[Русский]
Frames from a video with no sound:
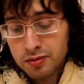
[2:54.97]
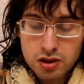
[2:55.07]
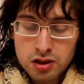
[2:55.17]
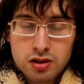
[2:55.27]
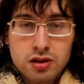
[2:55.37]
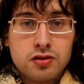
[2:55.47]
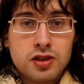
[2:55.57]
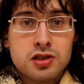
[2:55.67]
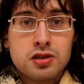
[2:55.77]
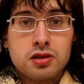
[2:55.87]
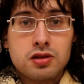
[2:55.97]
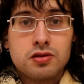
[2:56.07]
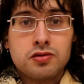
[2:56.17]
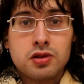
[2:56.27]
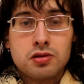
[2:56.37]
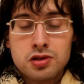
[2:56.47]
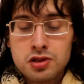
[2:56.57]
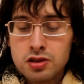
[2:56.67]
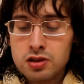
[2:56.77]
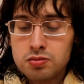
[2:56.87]
Это 22
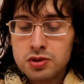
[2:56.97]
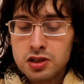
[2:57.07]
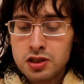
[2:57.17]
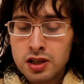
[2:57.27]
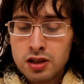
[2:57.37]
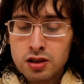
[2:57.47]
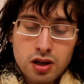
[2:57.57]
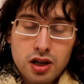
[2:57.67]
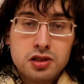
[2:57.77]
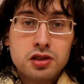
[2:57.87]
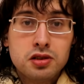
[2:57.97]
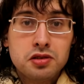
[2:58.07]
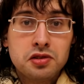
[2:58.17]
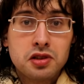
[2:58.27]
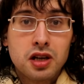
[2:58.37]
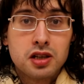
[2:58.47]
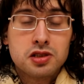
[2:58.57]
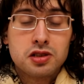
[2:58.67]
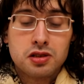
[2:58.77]
стих Бытия 1.19.